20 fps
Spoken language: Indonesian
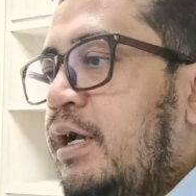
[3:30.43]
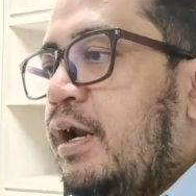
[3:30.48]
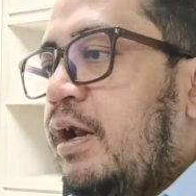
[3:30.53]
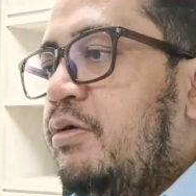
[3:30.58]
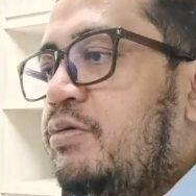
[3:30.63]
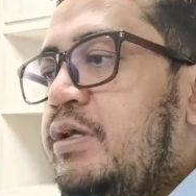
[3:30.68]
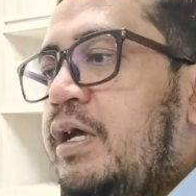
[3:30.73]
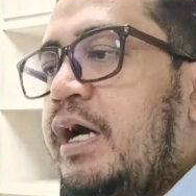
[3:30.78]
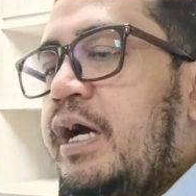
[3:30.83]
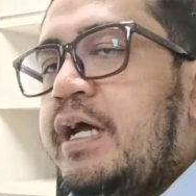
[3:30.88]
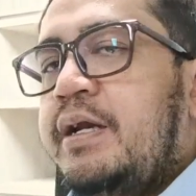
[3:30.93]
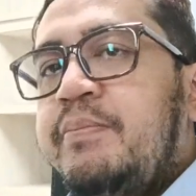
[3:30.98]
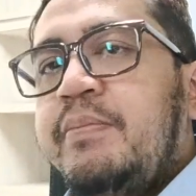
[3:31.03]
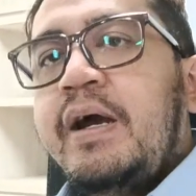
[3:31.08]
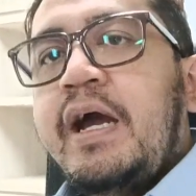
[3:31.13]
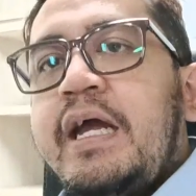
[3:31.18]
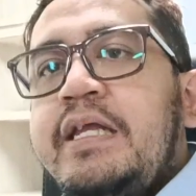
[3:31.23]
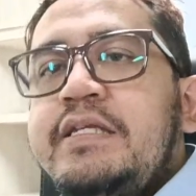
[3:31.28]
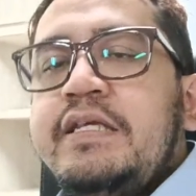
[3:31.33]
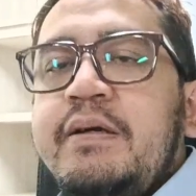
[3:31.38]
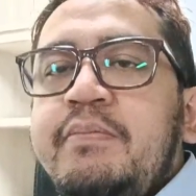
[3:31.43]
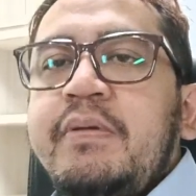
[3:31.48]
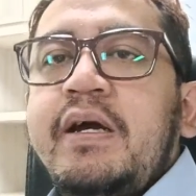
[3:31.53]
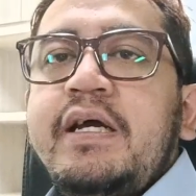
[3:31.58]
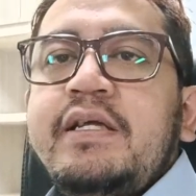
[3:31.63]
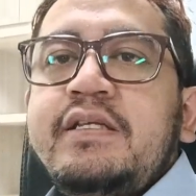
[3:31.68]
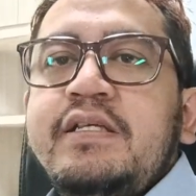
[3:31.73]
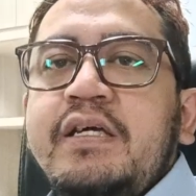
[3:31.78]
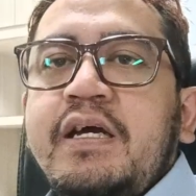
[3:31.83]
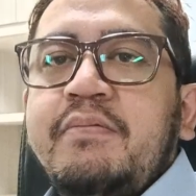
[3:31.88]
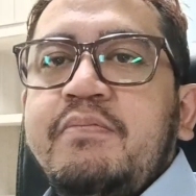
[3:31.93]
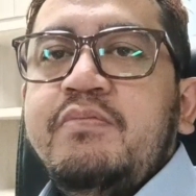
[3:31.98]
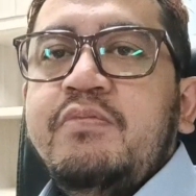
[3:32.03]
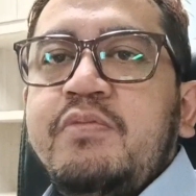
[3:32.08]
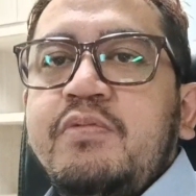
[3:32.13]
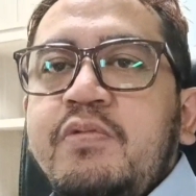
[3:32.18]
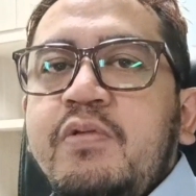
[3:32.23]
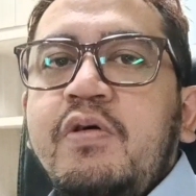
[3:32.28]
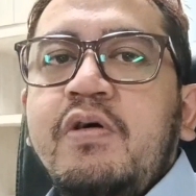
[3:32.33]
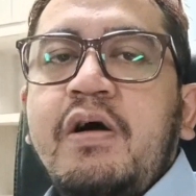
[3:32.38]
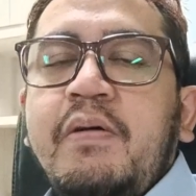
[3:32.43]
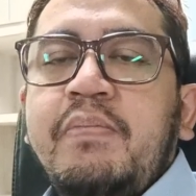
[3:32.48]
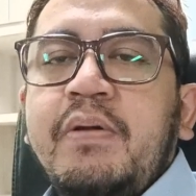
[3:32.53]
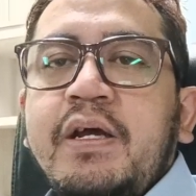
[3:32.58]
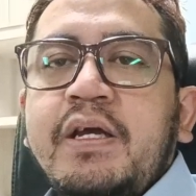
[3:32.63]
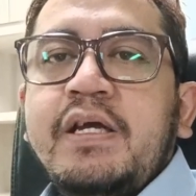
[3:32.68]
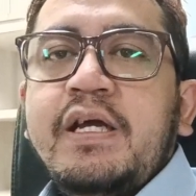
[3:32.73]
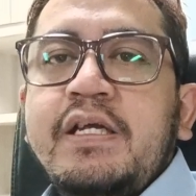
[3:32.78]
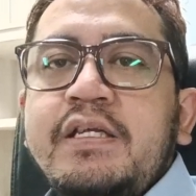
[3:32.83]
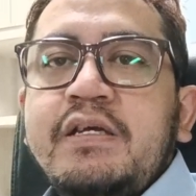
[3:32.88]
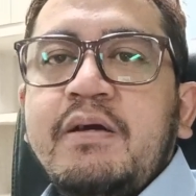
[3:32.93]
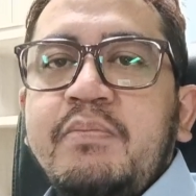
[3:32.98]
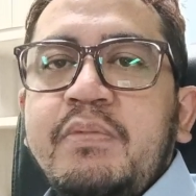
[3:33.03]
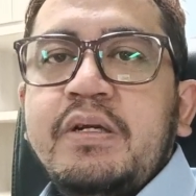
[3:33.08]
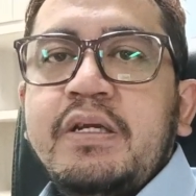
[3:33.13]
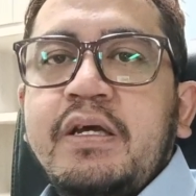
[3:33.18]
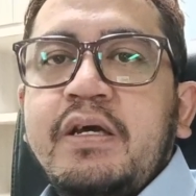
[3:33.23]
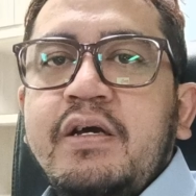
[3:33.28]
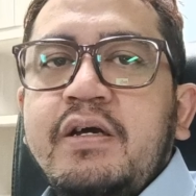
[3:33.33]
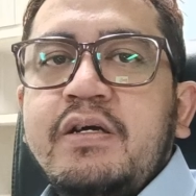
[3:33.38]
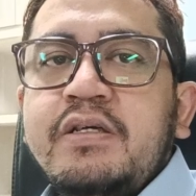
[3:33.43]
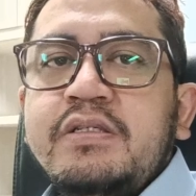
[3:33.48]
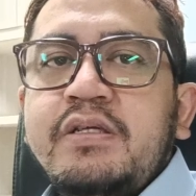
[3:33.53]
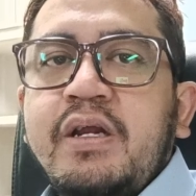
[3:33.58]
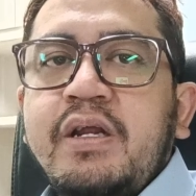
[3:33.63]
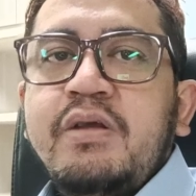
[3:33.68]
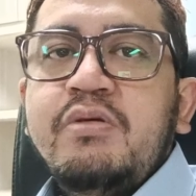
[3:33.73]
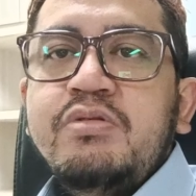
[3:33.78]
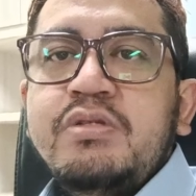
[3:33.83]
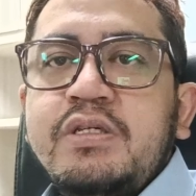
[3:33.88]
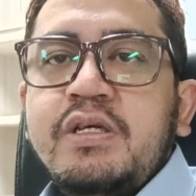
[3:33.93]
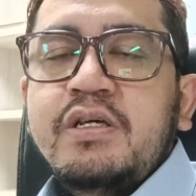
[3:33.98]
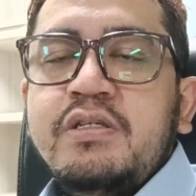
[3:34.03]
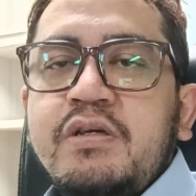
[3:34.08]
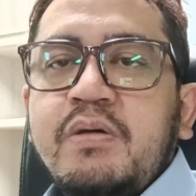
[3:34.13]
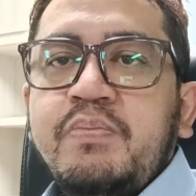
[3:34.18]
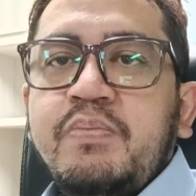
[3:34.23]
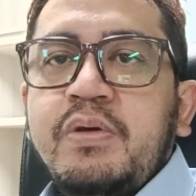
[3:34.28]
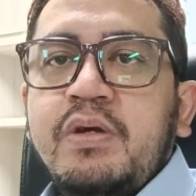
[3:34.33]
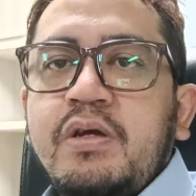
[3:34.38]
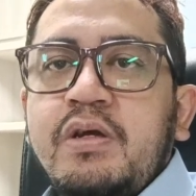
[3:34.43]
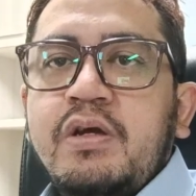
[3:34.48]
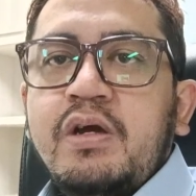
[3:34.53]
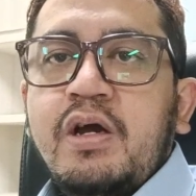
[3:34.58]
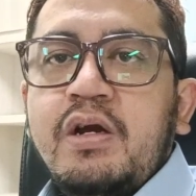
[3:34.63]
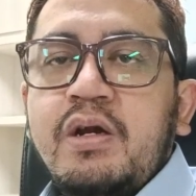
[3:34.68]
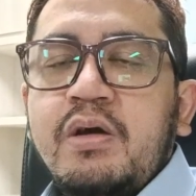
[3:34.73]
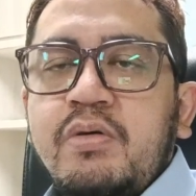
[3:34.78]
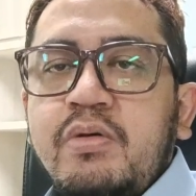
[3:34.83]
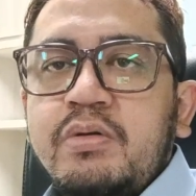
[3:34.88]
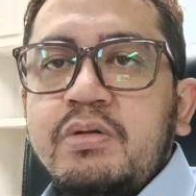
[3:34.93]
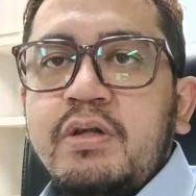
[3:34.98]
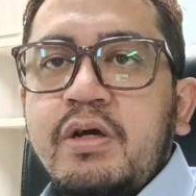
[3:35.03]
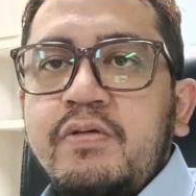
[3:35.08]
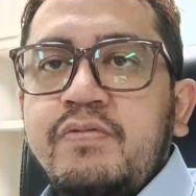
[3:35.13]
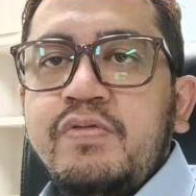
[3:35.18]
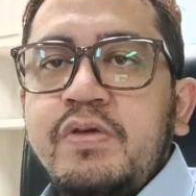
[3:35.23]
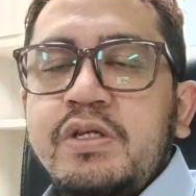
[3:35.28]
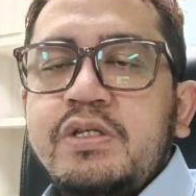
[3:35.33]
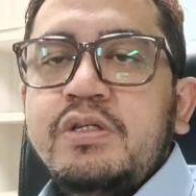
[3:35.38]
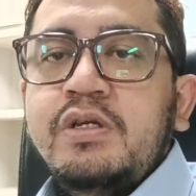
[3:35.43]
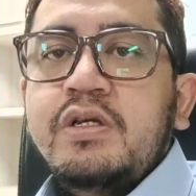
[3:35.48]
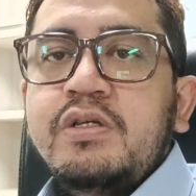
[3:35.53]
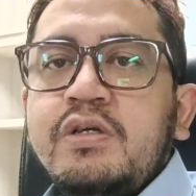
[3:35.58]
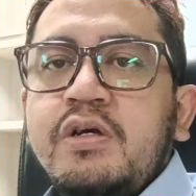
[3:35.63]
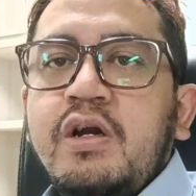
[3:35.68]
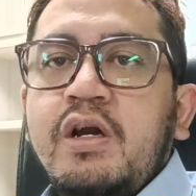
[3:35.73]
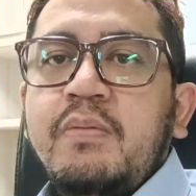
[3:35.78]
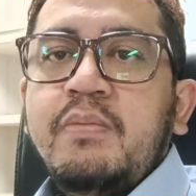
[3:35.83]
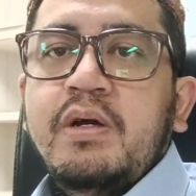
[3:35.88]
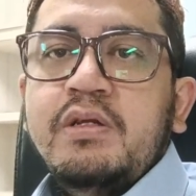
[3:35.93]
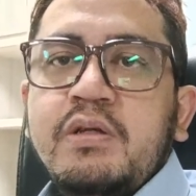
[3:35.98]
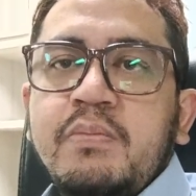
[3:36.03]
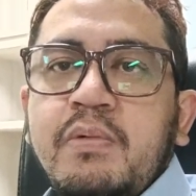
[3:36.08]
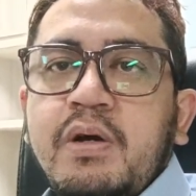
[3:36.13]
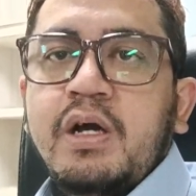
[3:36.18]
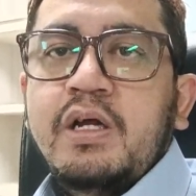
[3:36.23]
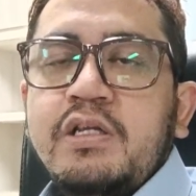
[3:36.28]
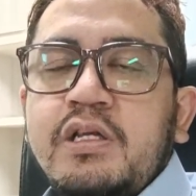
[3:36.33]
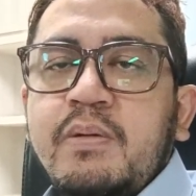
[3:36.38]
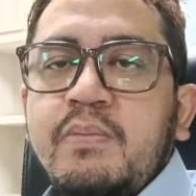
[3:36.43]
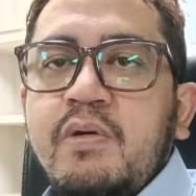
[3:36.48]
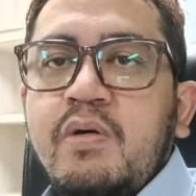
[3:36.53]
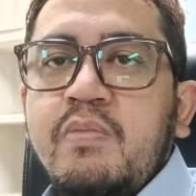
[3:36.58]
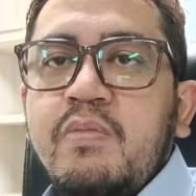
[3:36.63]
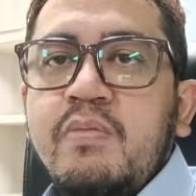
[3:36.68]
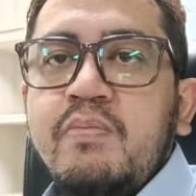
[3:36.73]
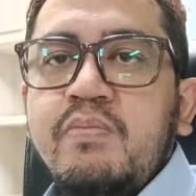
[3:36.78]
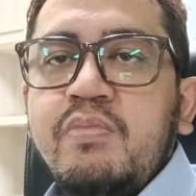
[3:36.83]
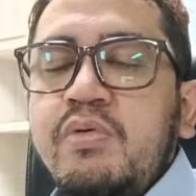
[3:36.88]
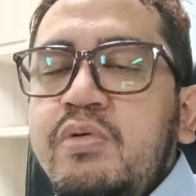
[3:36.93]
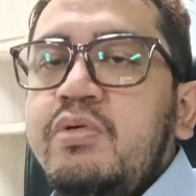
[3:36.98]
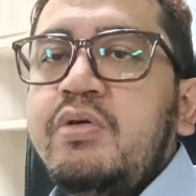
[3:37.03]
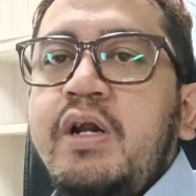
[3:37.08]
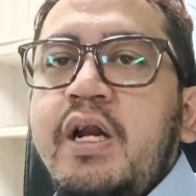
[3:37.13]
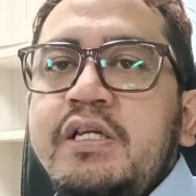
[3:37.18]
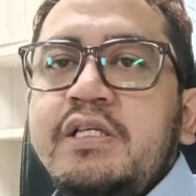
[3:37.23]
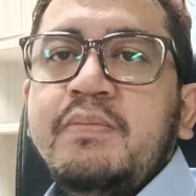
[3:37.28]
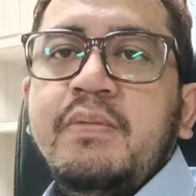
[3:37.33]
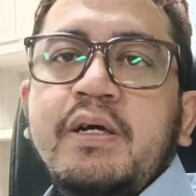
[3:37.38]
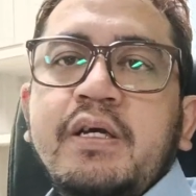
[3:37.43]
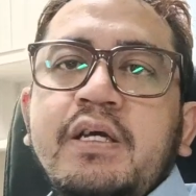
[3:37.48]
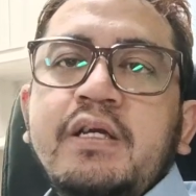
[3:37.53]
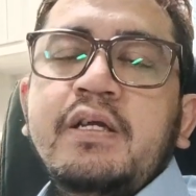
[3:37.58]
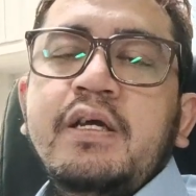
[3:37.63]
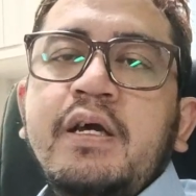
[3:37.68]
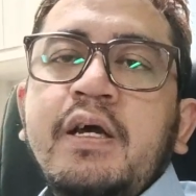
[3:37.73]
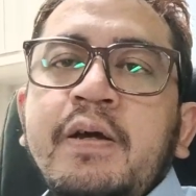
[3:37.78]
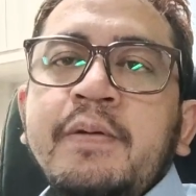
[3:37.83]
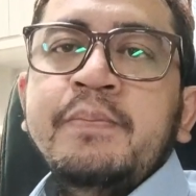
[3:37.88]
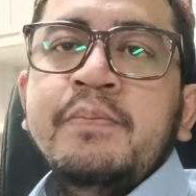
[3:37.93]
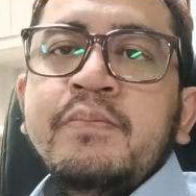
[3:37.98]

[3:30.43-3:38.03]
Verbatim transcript: Lalu jangan mengancam-ngancam. Wah, wow, apalagi ancaman yang serius ya sampai ada kontak fisik segala macam mengancam mau membunuh dan sebagainya.